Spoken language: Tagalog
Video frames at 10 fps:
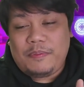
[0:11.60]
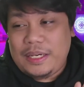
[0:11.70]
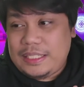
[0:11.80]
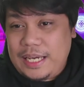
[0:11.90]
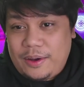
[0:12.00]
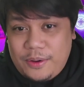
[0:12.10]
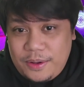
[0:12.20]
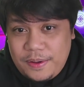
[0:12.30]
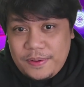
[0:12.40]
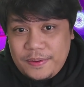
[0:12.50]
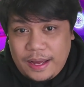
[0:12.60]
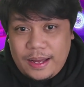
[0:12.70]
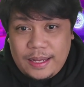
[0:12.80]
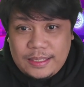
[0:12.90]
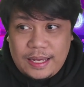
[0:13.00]
Naging busy ako
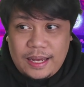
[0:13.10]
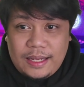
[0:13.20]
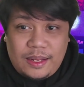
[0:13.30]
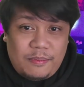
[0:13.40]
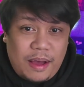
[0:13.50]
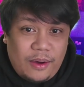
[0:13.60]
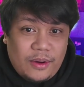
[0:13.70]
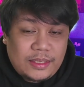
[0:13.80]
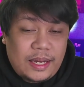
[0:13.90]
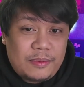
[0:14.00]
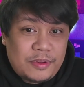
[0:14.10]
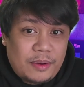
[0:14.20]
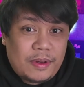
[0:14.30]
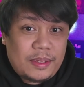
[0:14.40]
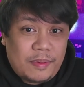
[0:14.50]
uh, sa trabaho kasi alam niyo
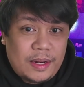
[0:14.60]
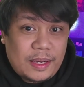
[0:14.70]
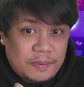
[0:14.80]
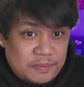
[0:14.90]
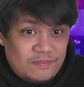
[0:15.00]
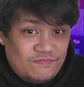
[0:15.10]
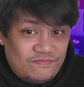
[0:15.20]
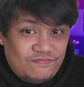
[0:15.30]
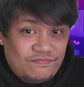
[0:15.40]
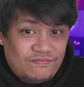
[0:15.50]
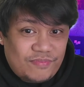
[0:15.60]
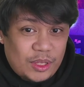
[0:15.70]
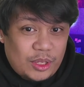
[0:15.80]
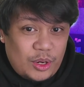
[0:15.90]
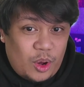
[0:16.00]
naman, di ba, nag
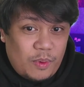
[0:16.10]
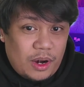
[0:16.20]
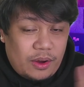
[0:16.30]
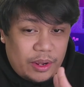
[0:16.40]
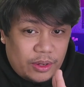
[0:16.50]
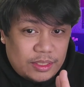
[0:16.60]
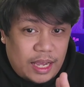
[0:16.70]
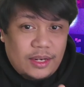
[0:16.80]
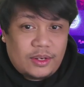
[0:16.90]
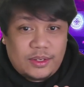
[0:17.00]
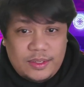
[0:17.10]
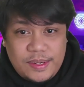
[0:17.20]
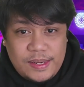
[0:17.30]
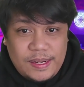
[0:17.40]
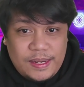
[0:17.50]
turnover ako ngayon sa ano,
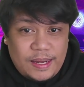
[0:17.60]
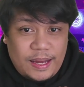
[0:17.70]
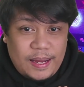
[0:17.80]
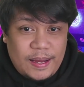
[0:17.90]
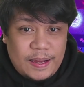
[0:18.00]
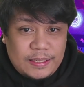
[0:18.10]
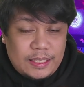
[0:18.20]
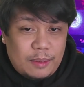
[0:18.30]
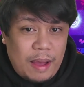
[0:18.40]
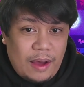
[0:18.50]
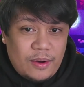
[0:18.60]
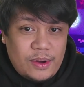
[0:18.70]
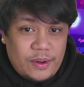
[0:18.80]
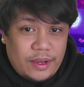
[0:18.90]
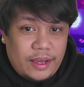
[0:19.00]
uh, sa
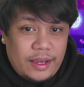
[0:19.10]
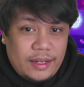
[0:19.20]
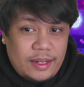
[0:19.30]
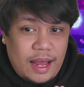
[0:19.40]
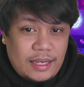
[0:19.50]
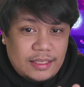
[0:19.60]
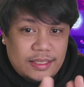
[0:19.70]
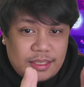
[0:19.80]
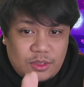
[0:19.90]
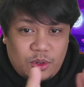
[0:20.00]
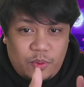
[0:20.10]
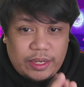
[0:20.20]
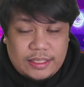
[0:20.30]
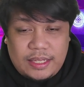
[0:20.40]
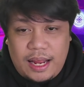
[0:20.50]
trabaho. And last two
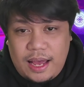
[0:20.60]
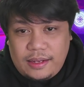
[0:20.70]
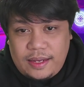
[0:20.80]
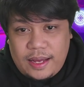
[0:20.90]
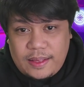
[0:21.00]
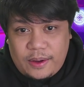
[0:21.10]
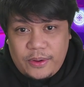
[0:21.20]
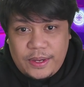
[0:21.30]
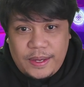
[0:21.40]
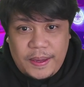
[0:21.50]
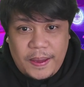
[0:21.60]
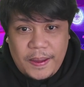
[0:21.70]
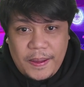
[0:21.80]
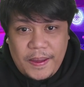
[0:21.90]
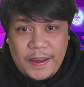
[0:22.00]
weeks na lang at ako'y
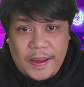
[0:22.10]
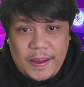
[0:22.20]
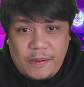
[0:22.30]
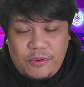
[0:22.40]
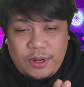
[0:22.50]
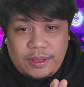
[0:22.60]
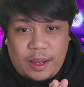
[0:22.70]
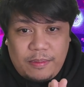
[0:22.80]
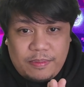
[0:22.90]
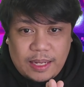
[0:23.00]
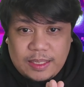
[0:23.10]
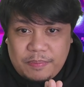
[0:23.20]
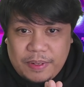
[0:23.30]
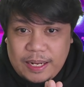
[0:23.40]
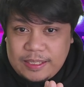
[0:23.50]
full-time na
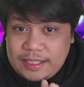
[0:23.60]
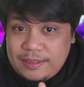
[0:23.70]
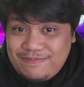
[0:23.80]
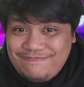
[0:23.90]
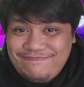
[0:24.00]
sa Pinas.